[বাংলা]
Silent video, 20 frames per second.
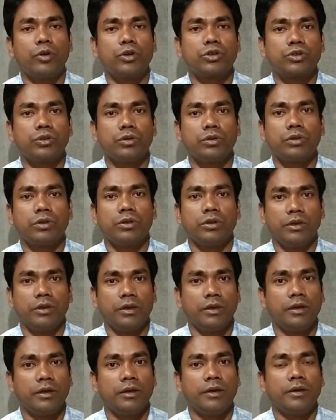পর্ষদ
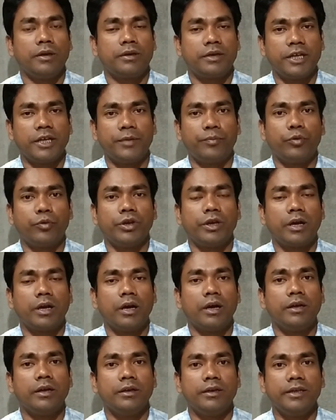টেট
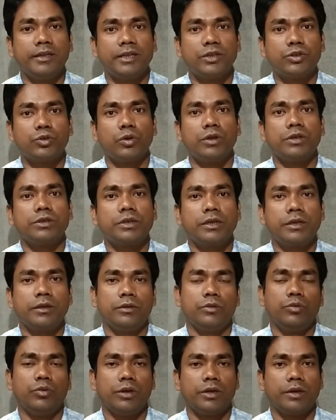পরীক্ষা নিতে চলেছে
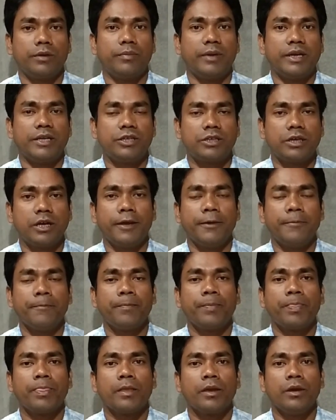দু সালে
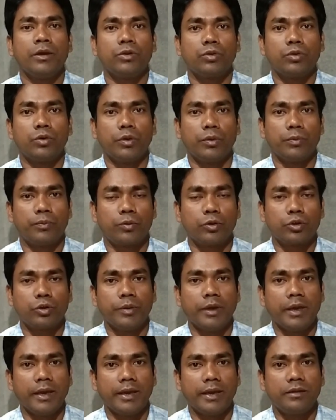তো
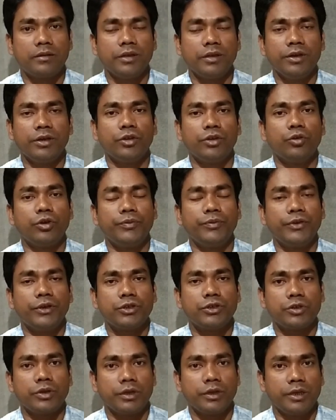প্রথমে এই তিনটি
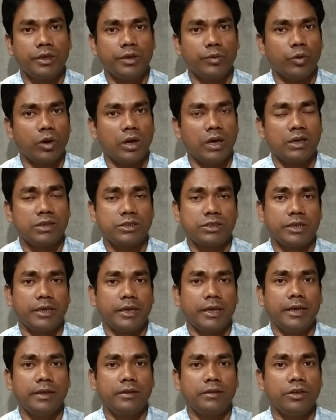নোটিফিকেশনে কি বলা আছে
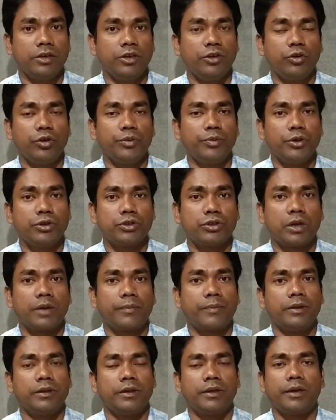এই তিনটি নোটিফিকেশন
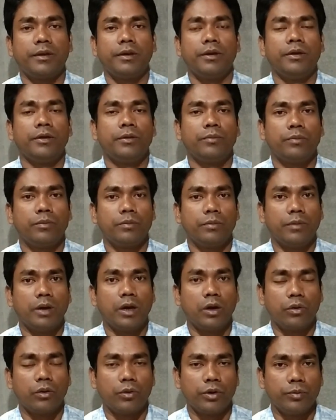আপনাদেরকে
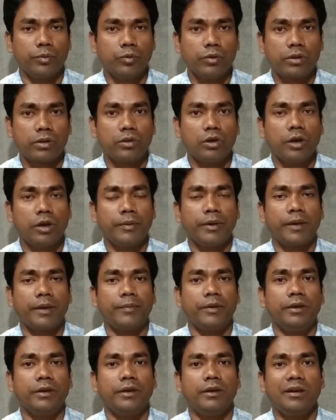ভালো করে বুঝতে হবে
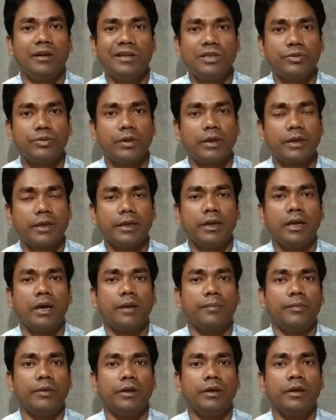আপনি এলিজিবল কিনা
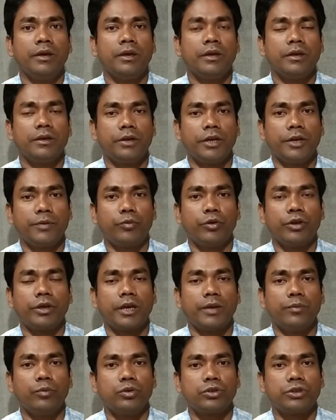আপনি টেট
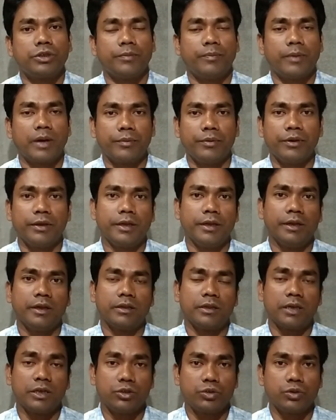পরীক্ষায় বসতে পারবেন কিনা
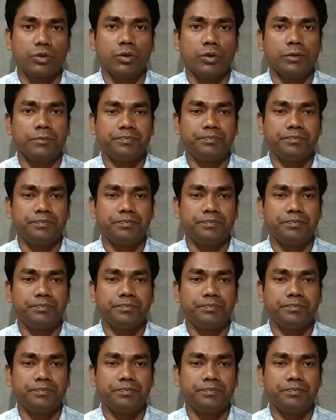তার জন্য